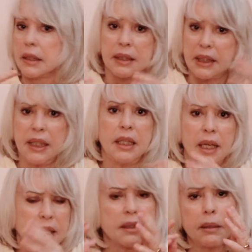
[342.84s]
si
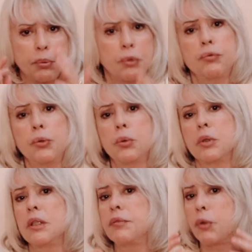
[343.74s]
là c'est pour vous,
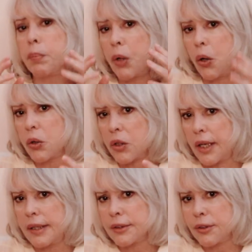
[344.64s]
il faut prendre
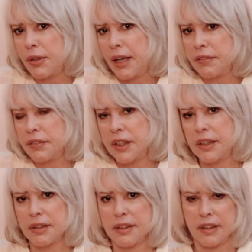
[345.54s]
hein, ce que la
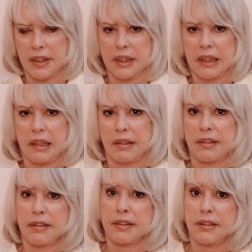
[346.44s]
vie, euh,
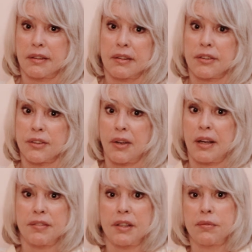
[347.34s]
ce que
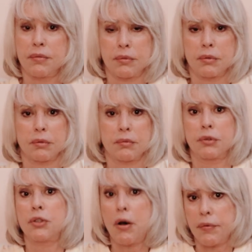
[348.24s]
la vie vous,
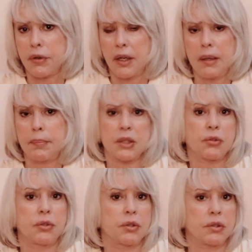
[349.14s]
vous offre, hein, parce
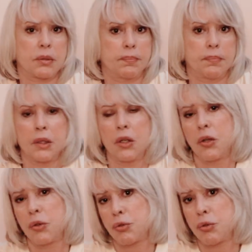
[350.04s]
que
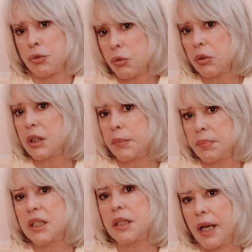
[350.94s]
ce sont des
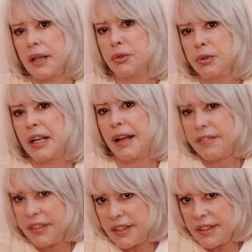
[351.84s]
petits cadeaux de la
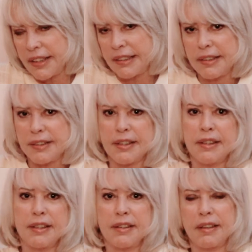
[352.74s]
vie, hein, ce
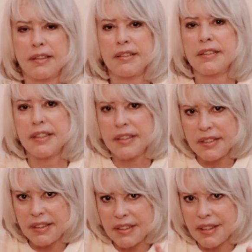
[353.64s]
qui, ces,
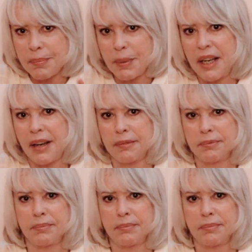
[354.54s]
ces aspects-là.